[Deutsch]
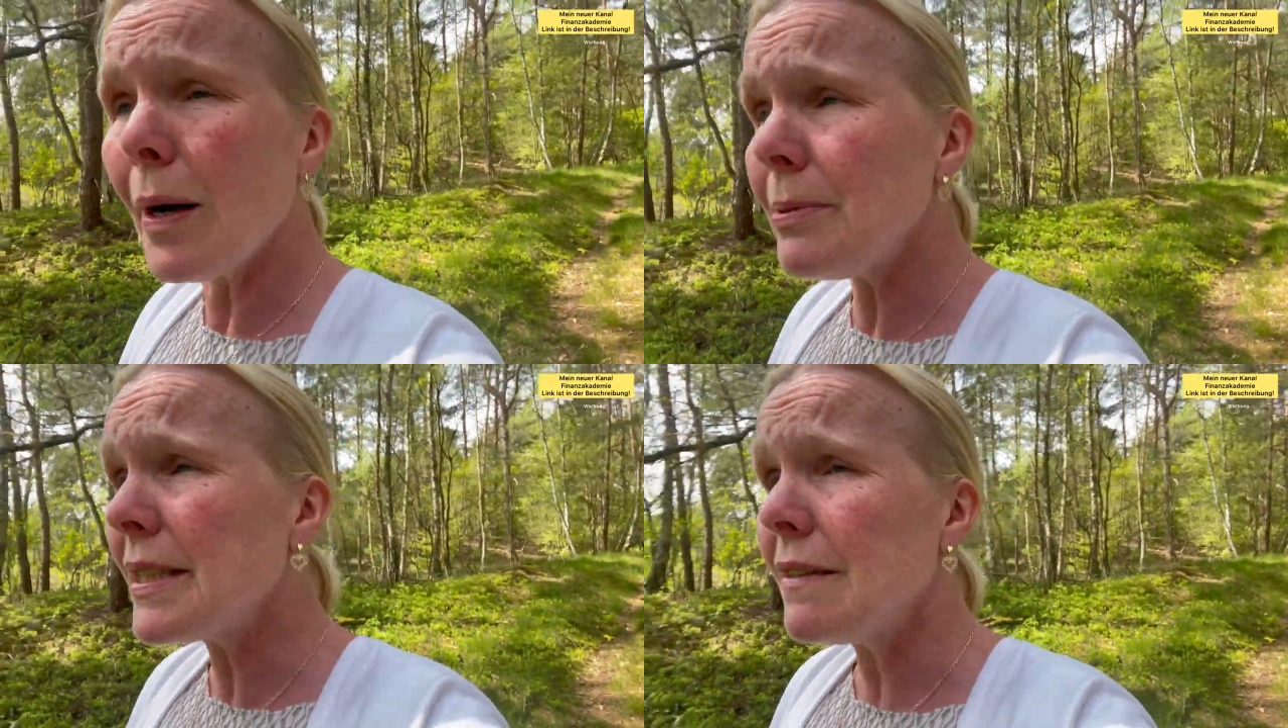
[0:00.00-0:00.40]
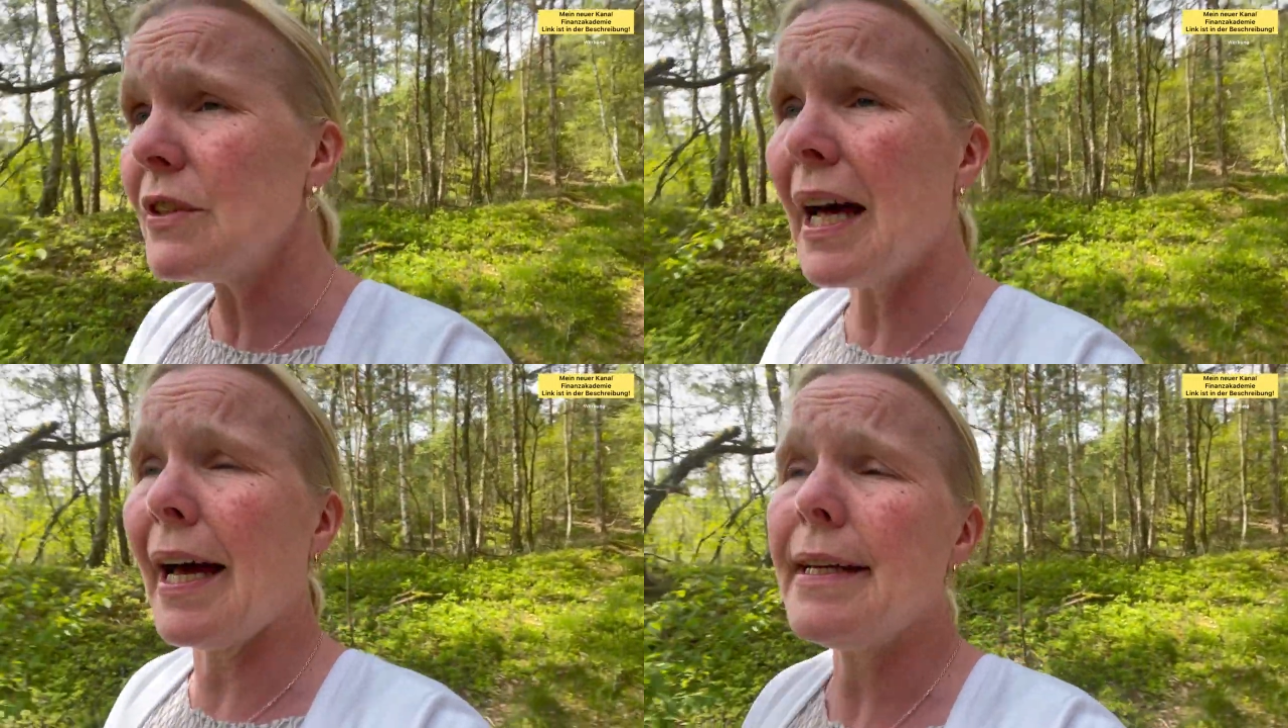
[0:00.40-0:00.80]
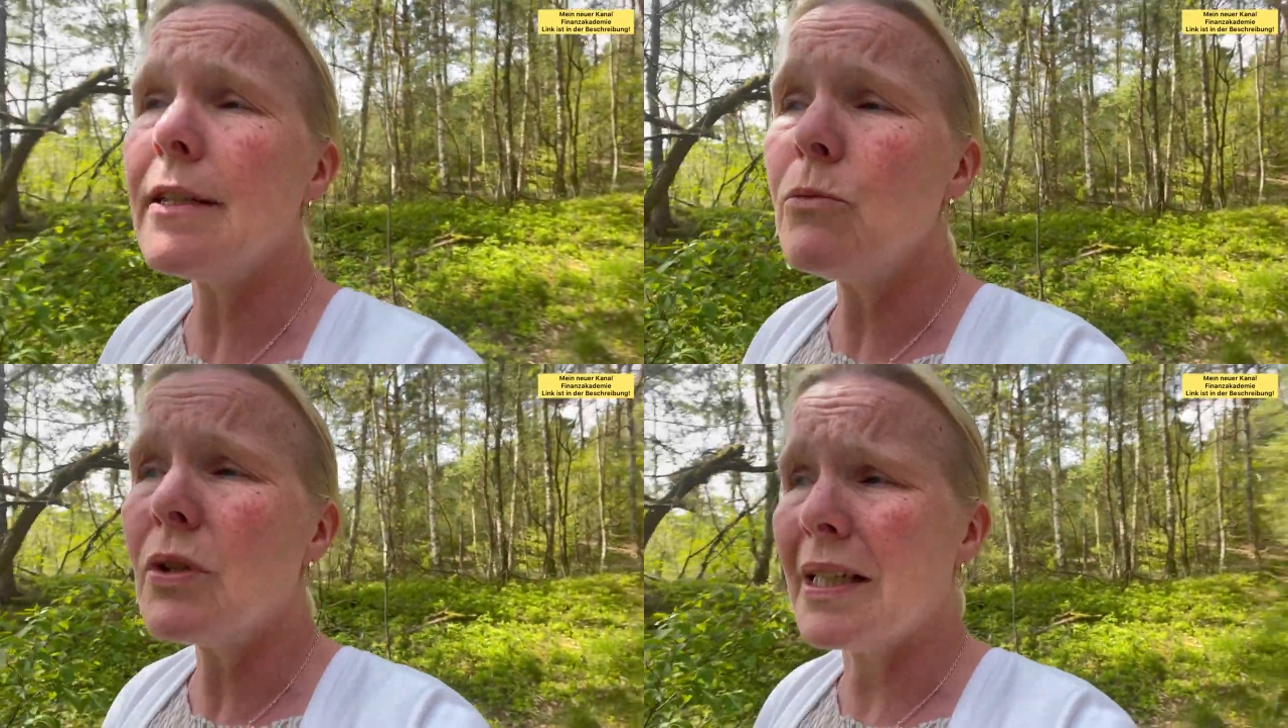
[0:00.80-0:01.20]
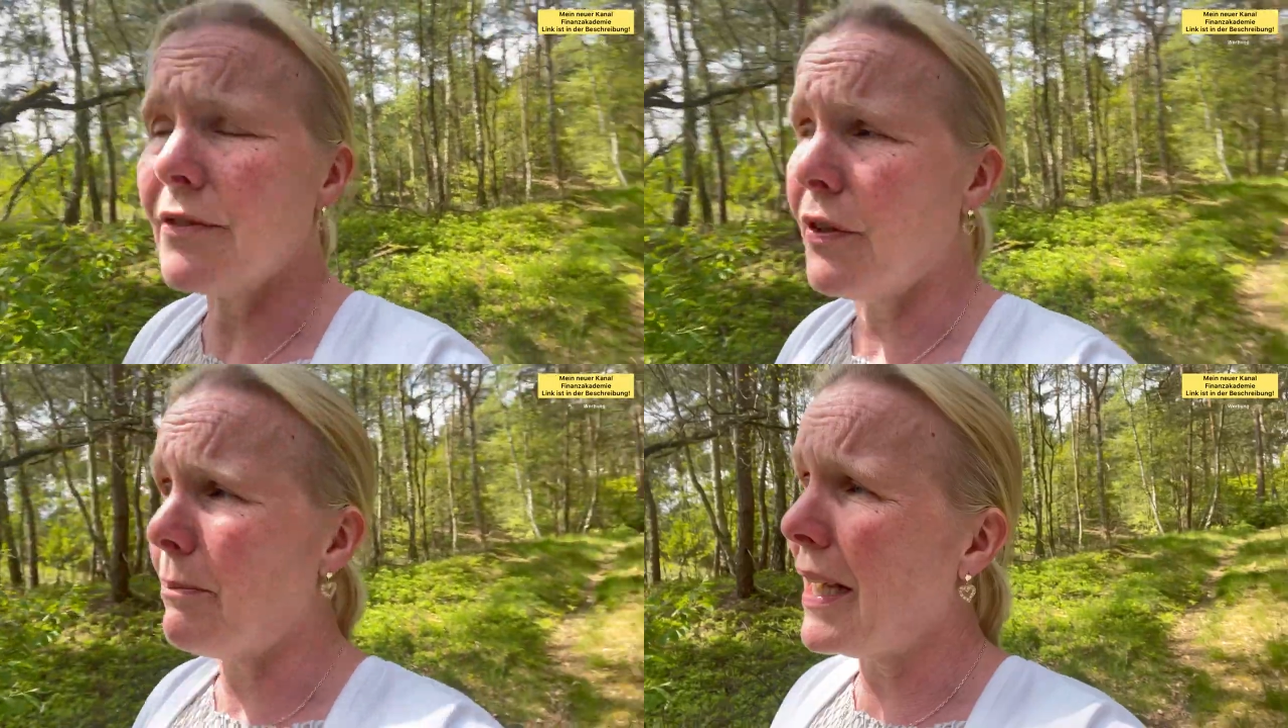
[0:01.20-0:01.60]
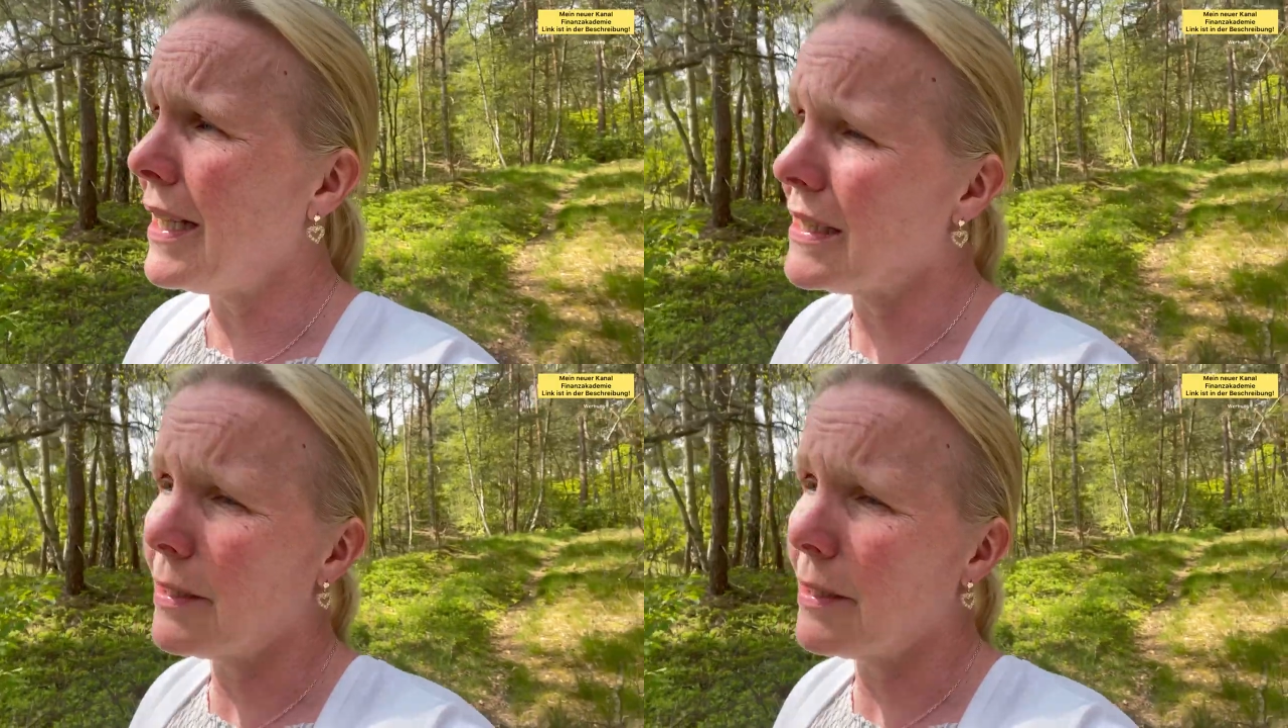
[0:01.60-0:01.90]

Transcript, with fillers: habe ich dann wieder einige Monate verbracht.